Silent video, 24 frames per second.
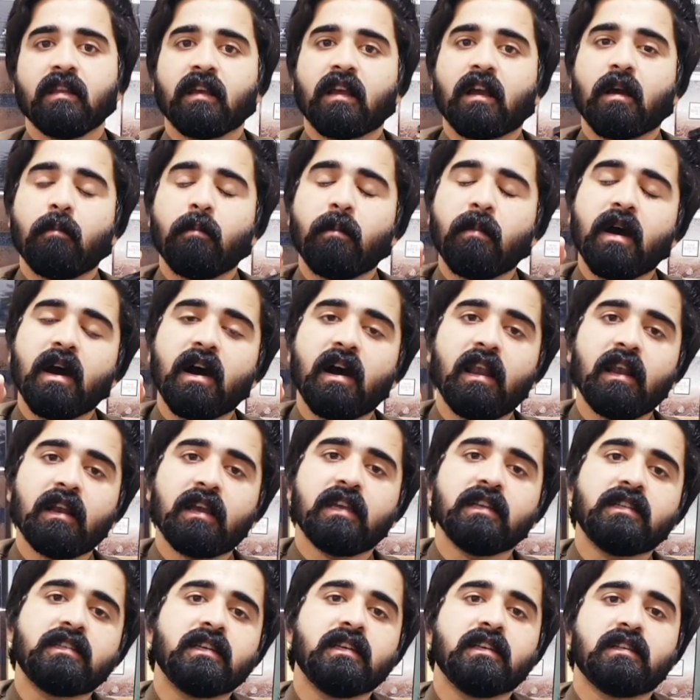कमाल
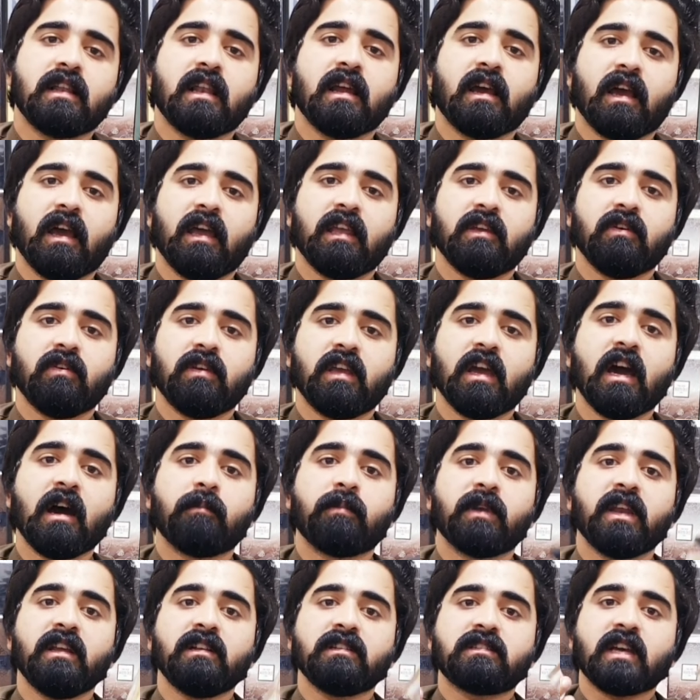की चीज़ लगाई हुई है
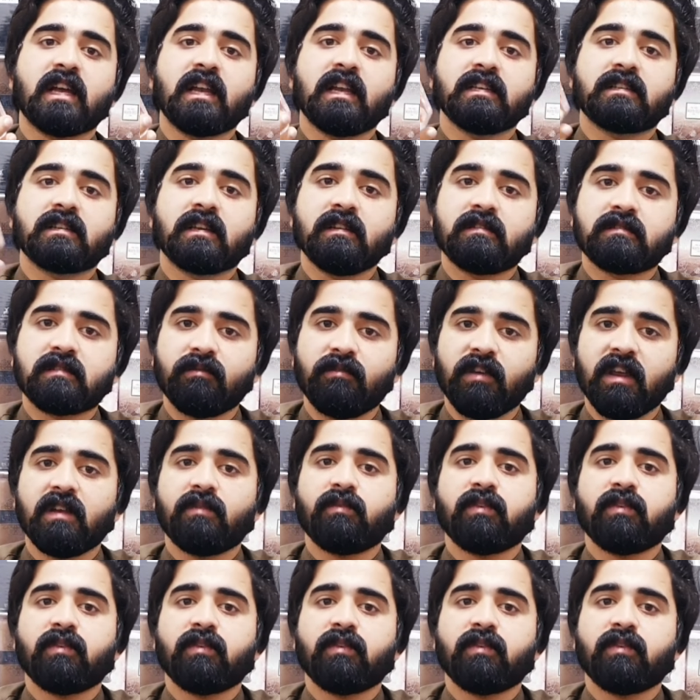आपने इनशाला इसकी स्वीट